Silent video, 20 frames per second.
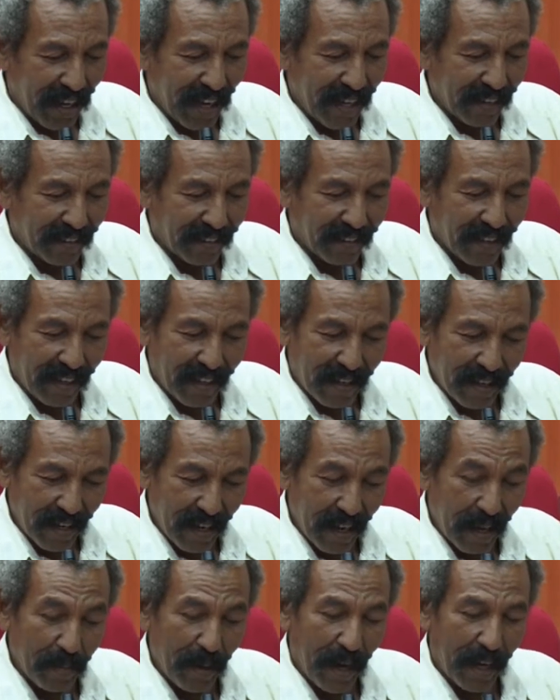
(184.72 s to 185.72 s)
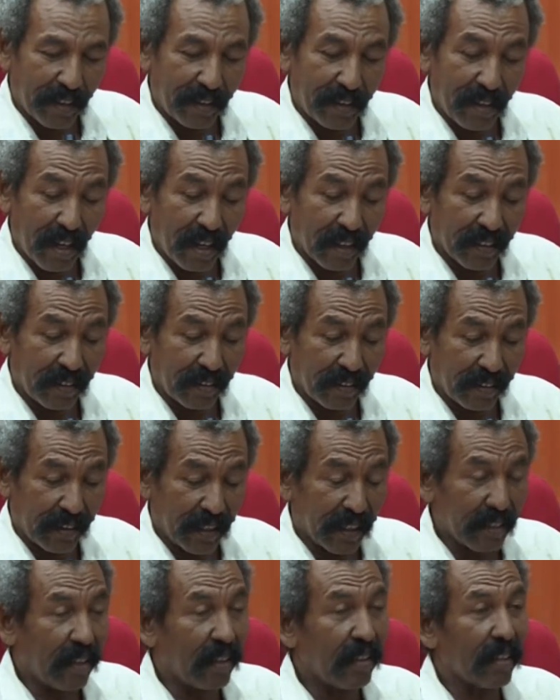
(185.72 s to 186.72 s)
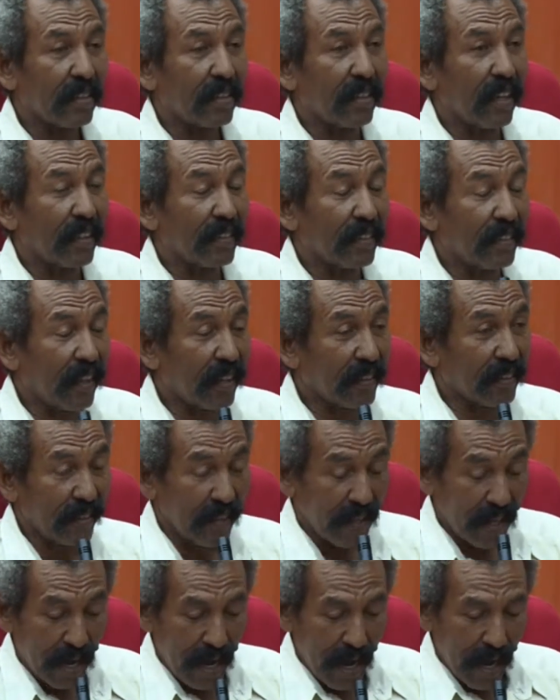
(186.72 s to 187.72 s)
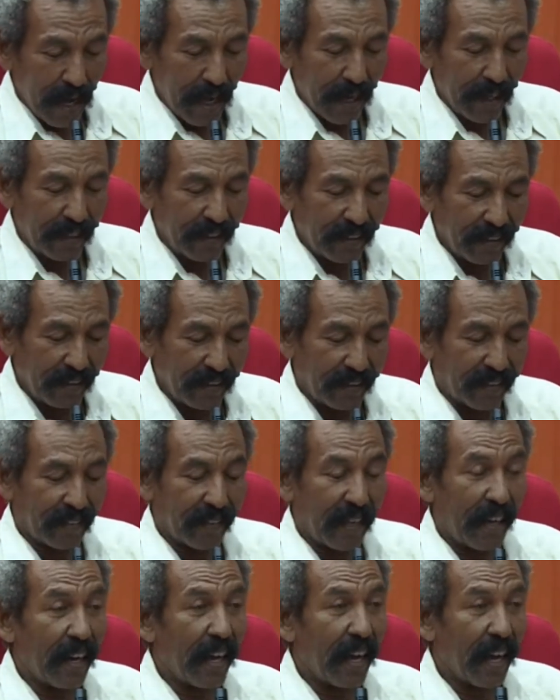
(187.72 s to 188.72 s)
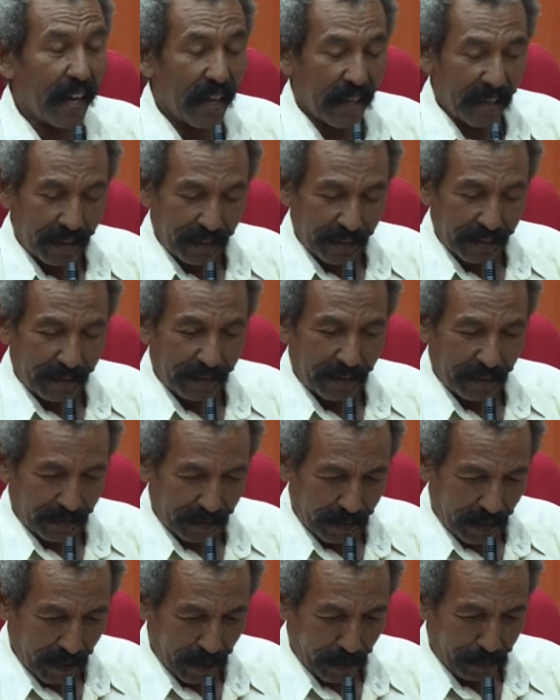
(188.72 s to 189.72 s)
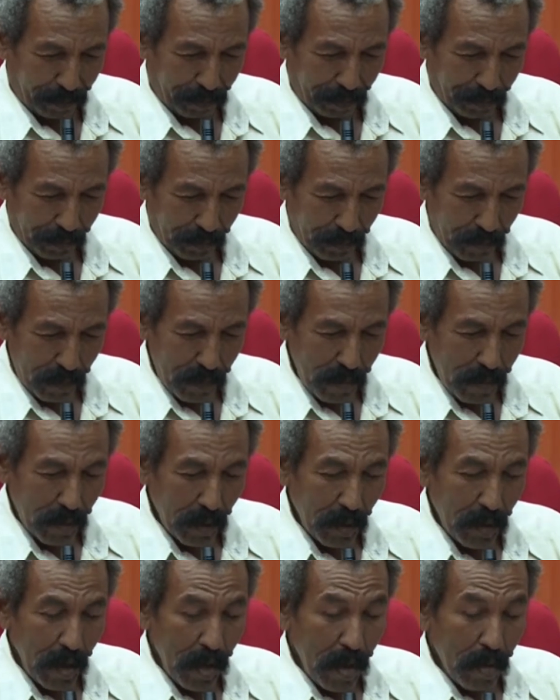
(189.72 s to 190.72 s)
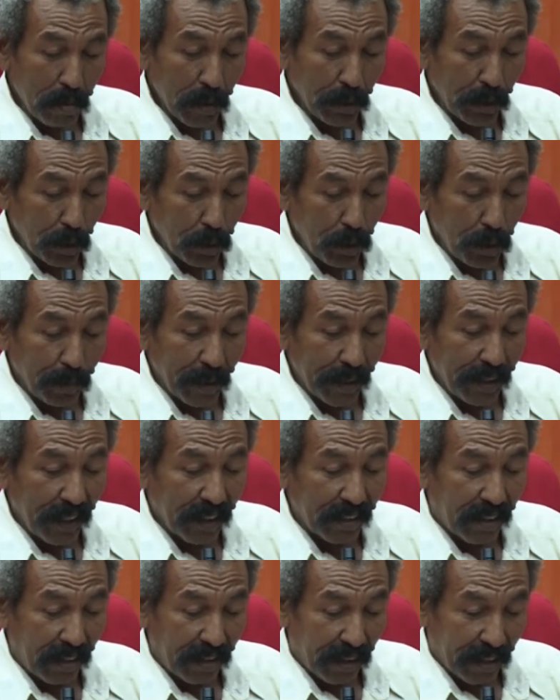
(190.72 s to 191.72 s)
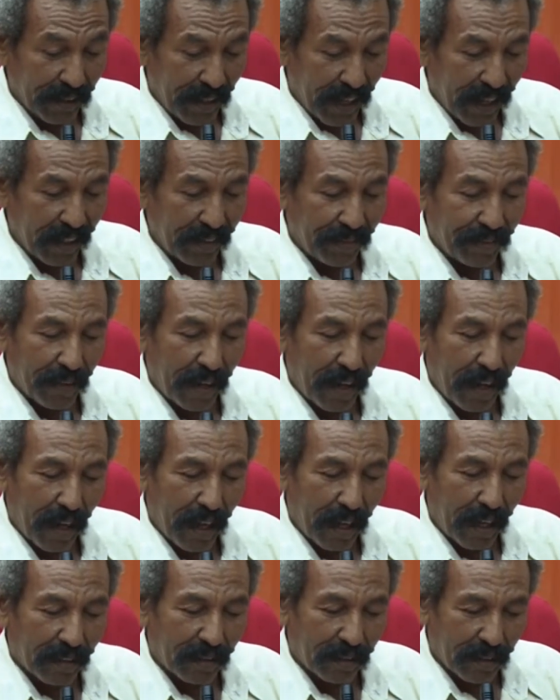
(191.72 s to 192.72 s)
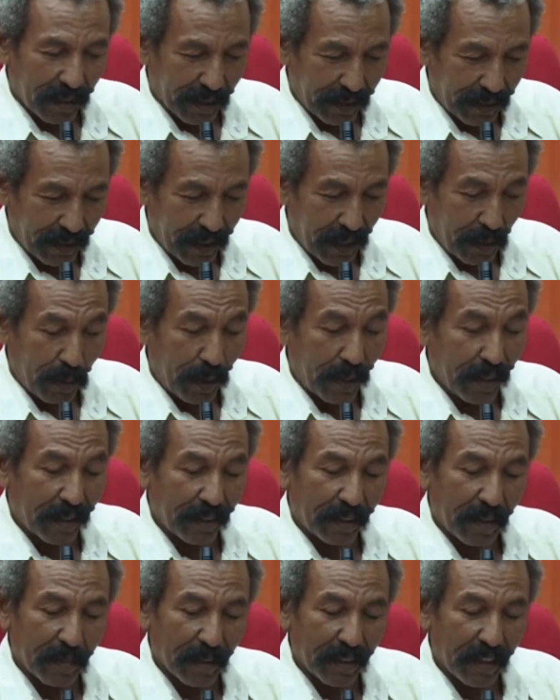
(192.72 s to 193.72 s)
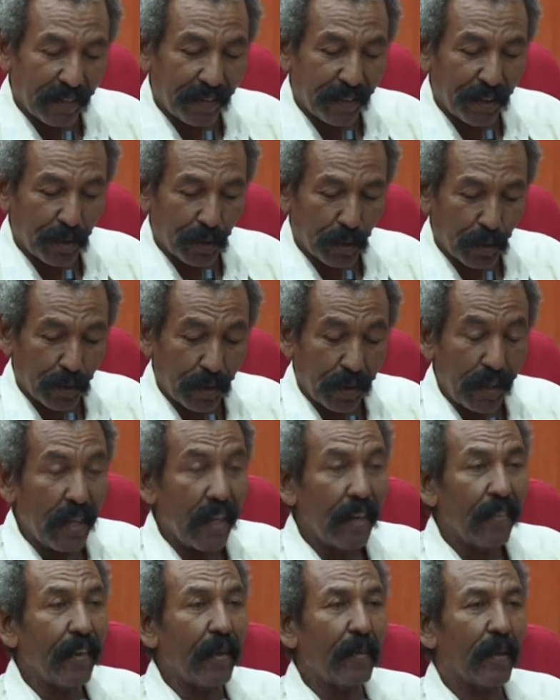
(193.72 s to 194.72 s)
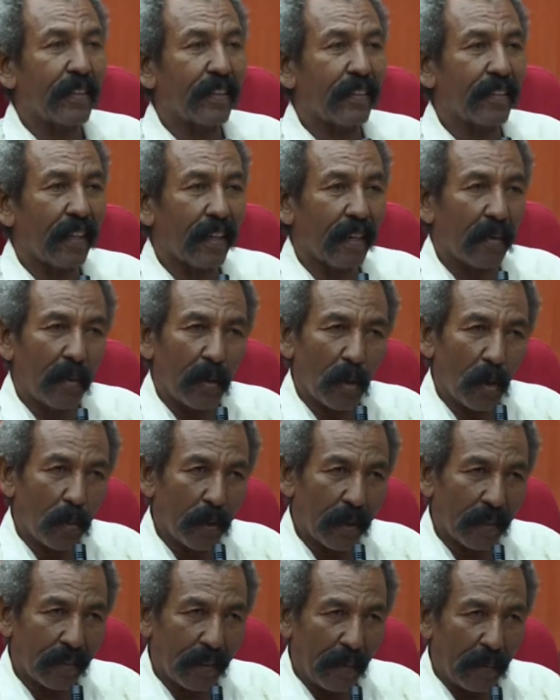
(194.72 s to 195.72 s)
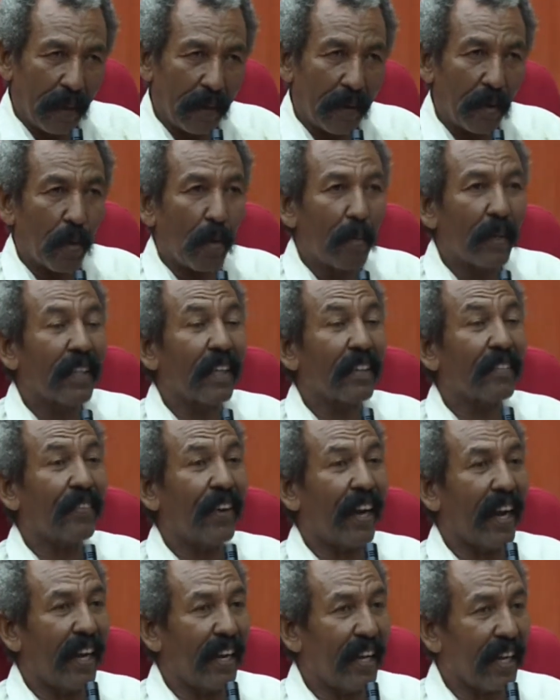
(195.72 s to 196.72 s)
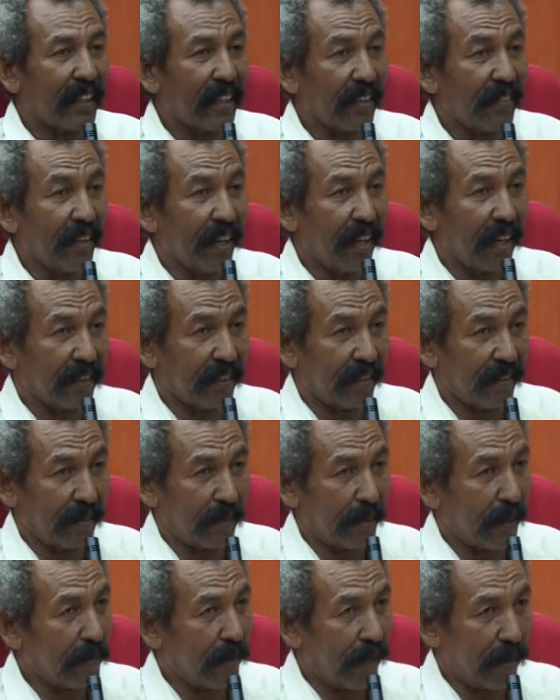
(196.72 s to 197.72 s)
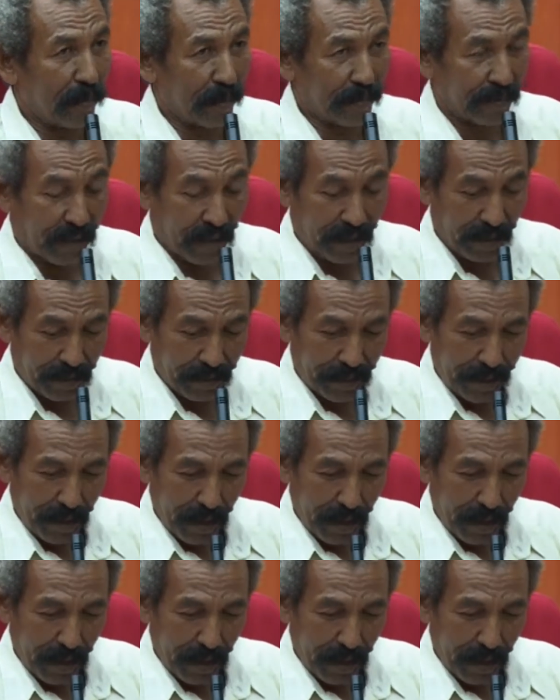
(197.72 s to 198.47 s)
الذكيه مع الجهات ذات الاختصاص حنيز الان استثناء. مشروع مدينه الجرارف التقنية والذي تم تنفيذه فيما تسرب العمر الزمان وبدأت فعالياتك بعد الزمان مع صالح.